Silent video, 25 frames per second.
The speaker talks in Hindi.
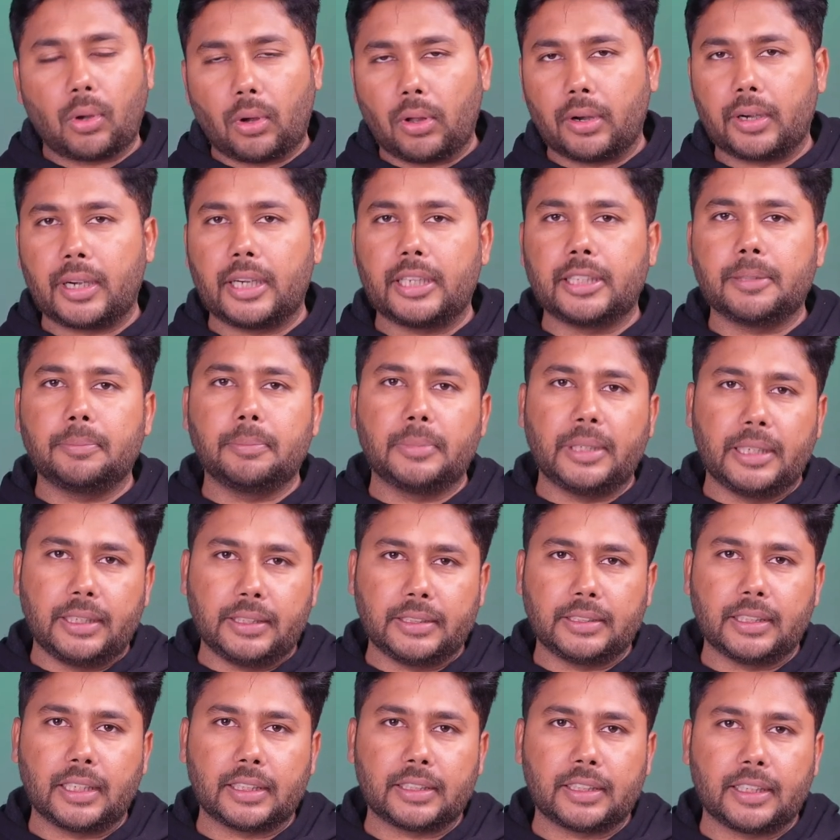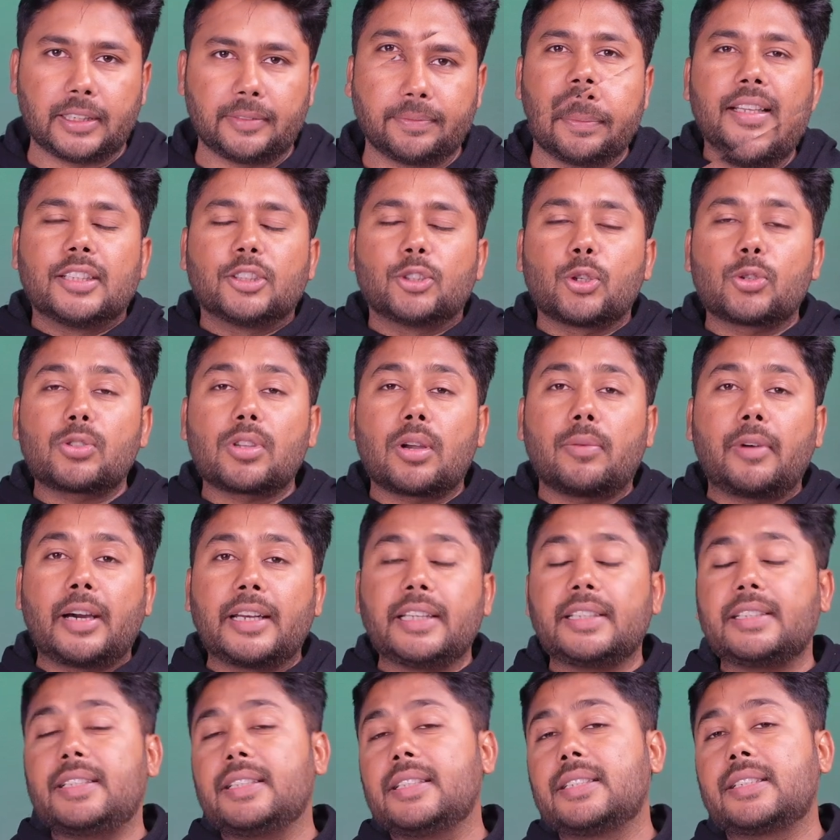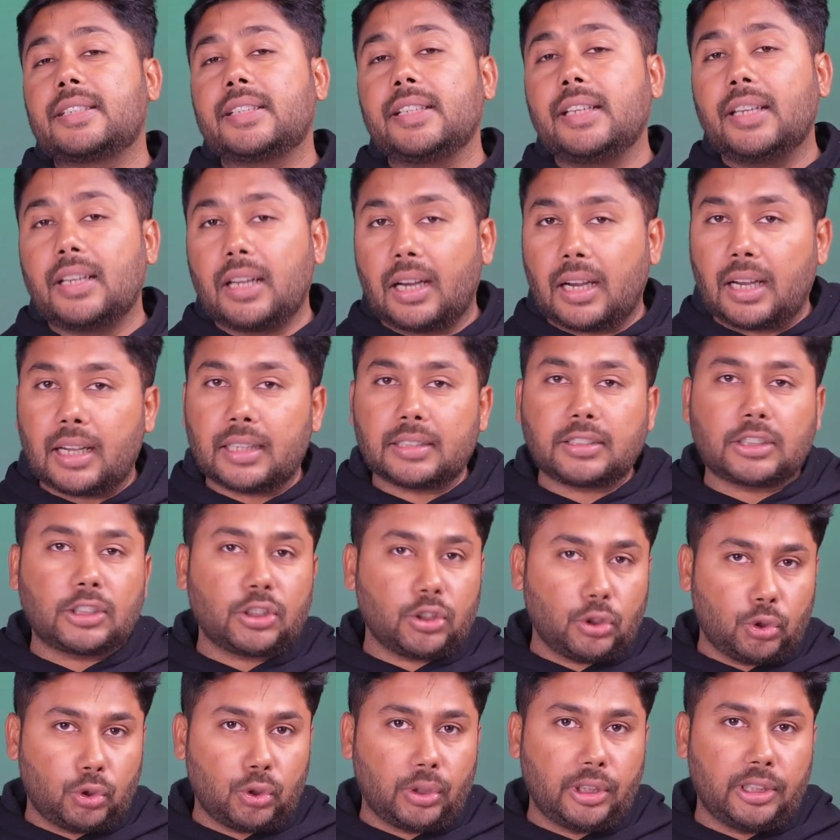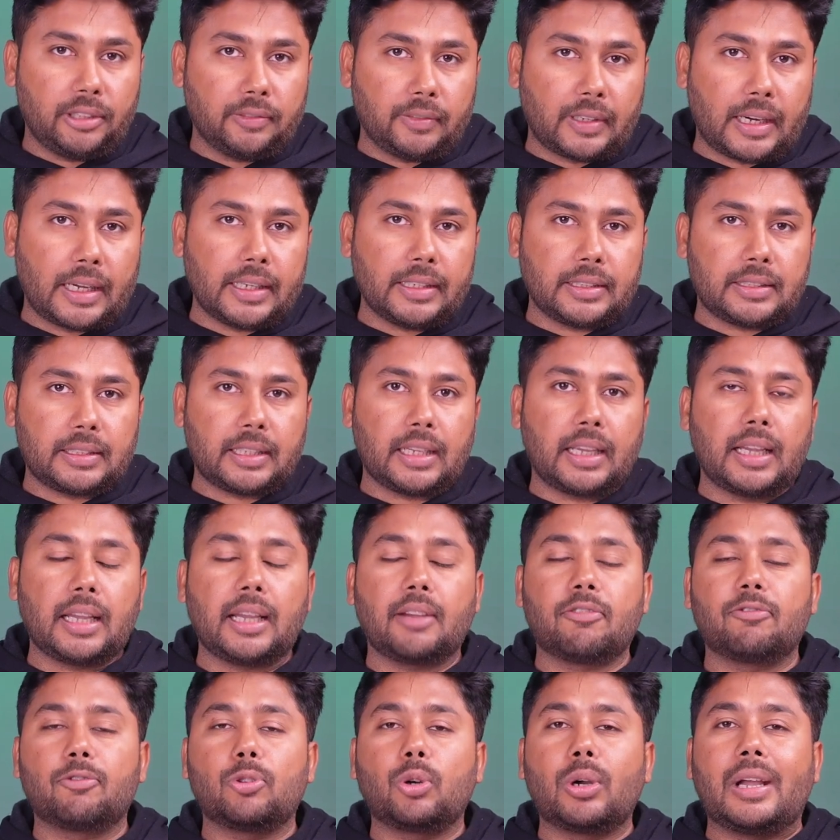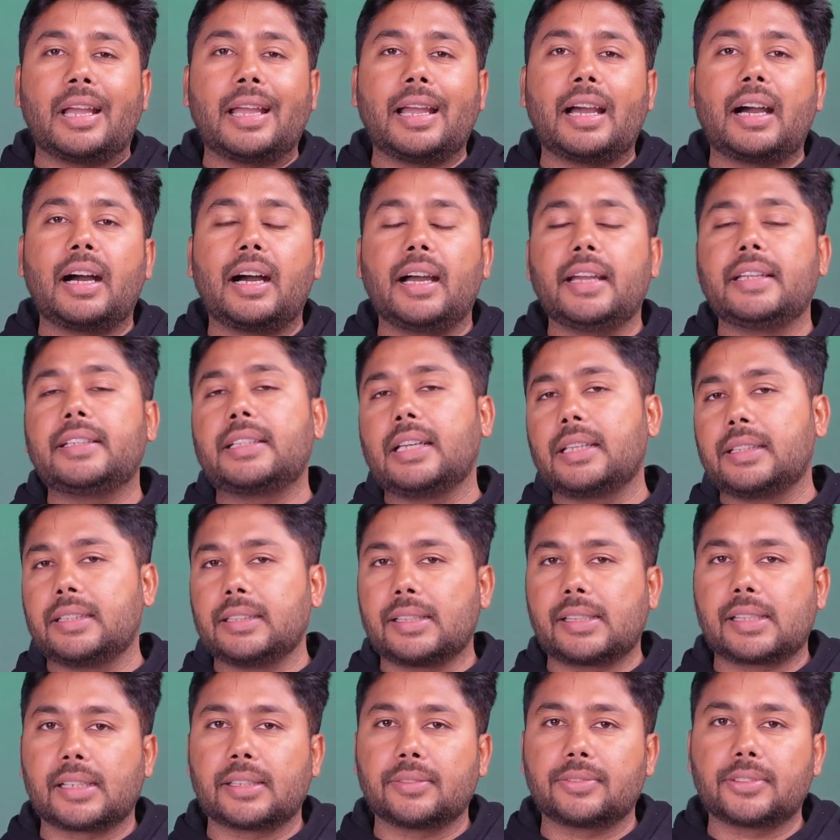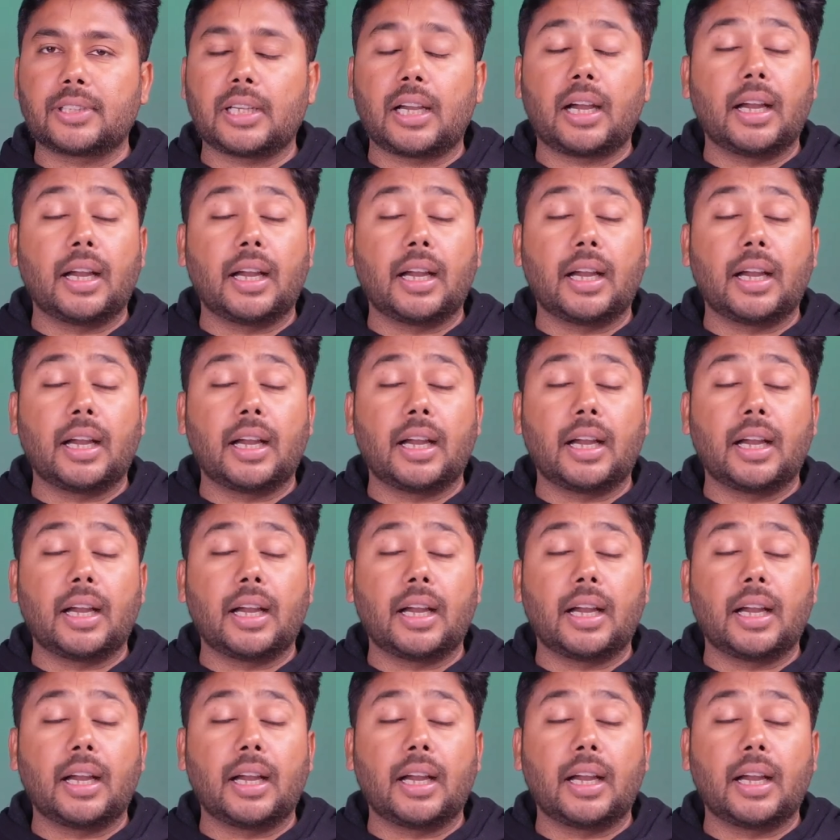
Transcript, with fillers: ऑलरेडी मिल ही जाता है दोस्तों हमारी इस लिस्ट की लास्ट जो डिवाइस है वो है आईटेल की तरफ से